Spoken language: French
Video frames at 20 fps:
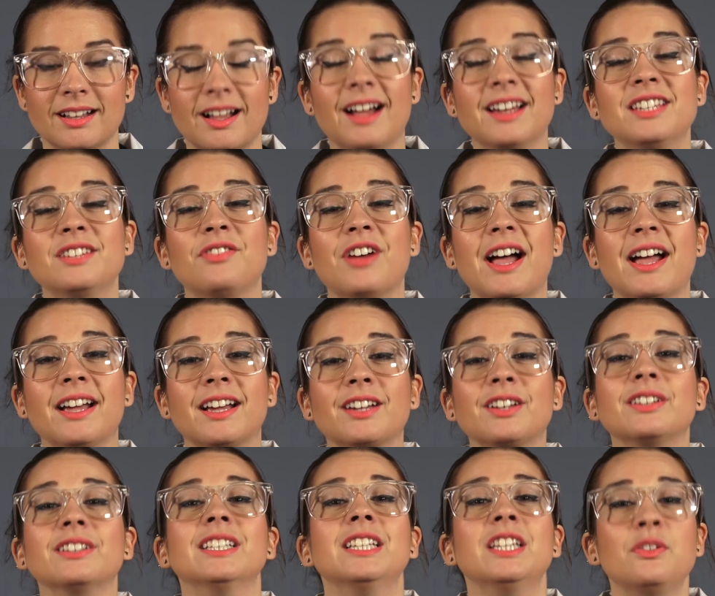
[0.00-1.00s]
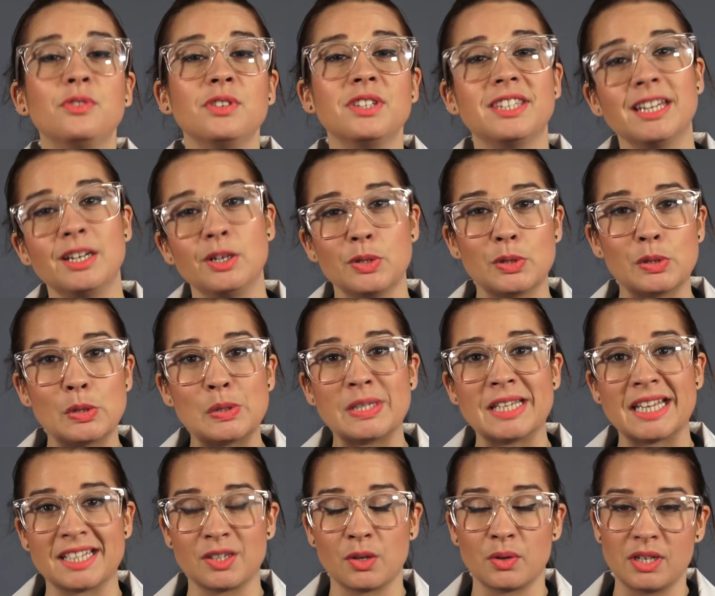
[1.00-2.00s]
En hiver, évitez
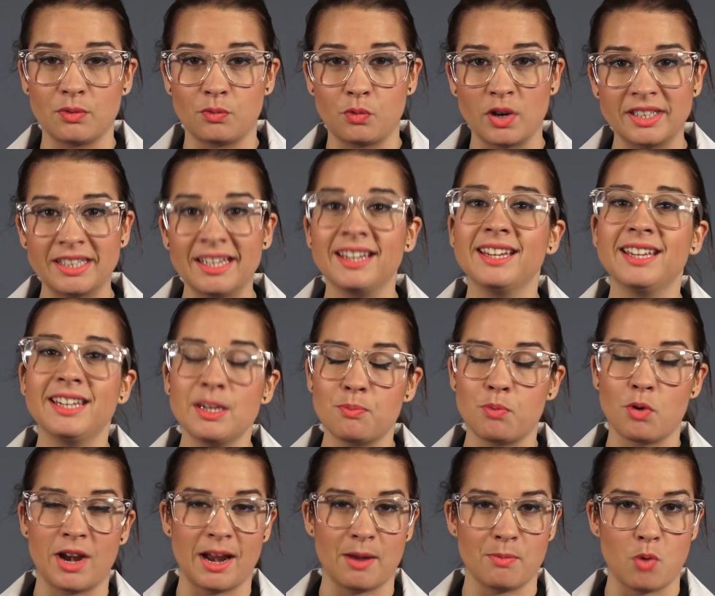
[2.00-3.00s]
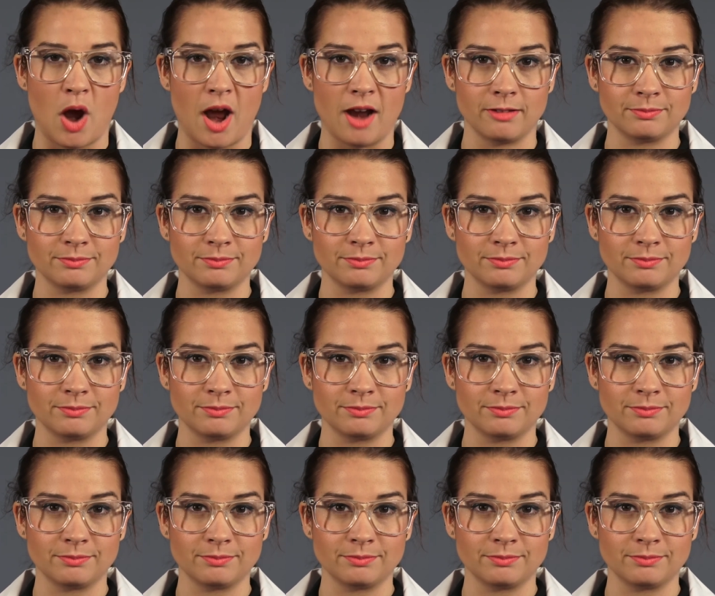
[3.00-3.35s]
l'utilisation des foyers et des poêles à bois.